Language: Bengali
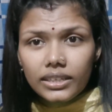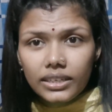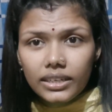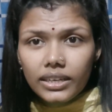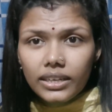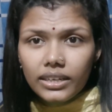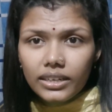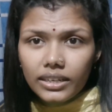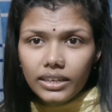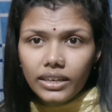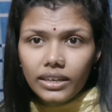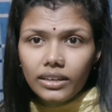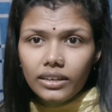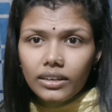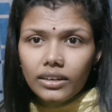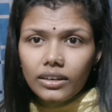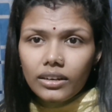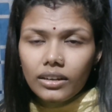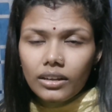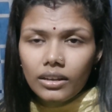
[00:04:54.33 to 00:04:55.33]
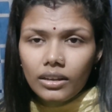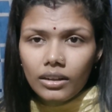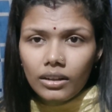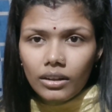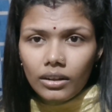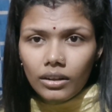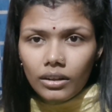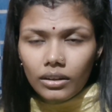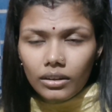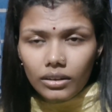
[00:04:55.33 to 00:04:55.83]
যাই হোক ওদেরকে
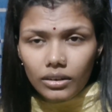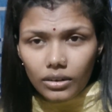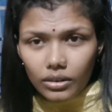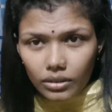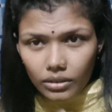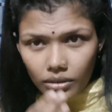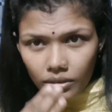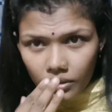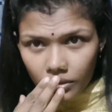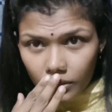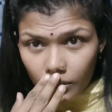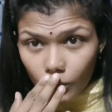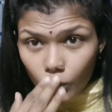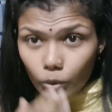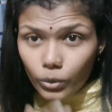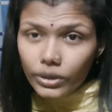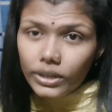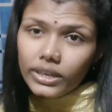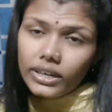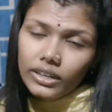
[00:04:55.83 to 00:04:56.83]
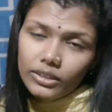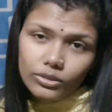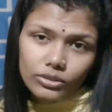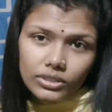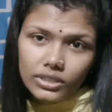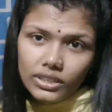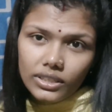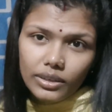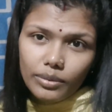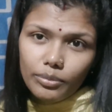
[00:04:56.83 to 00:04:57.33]
অনেক বোঝাতাম কেউ বুঝতে
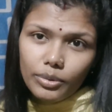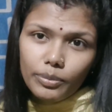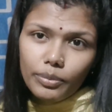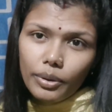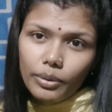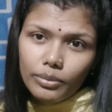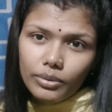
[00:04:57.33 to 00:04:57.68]
চাইতো না